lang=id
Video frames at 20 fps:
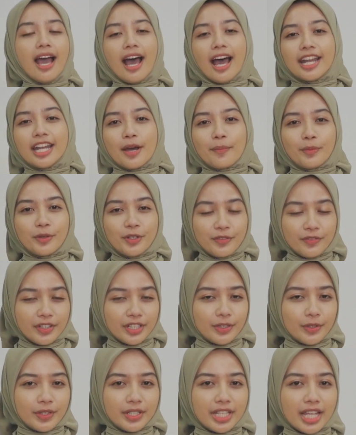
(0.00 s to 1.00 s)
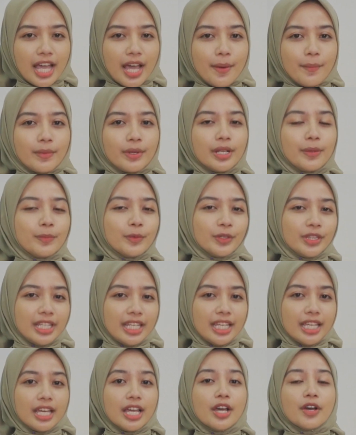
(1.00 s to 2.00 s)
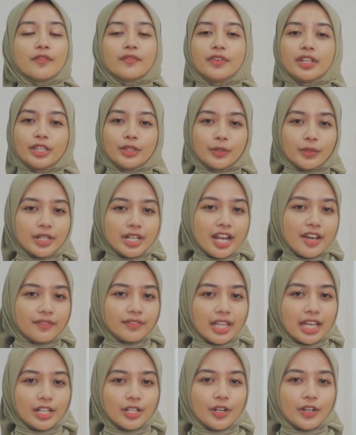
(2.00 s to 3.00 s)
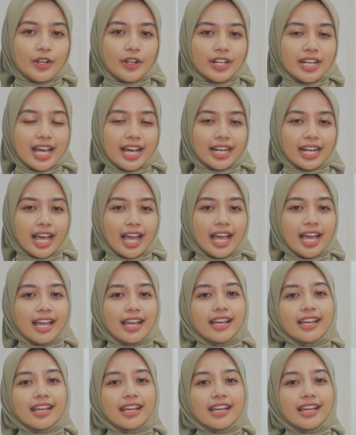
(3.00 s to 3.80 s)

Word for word: Adapun fiturnya meliputi fitur daftar donor darah,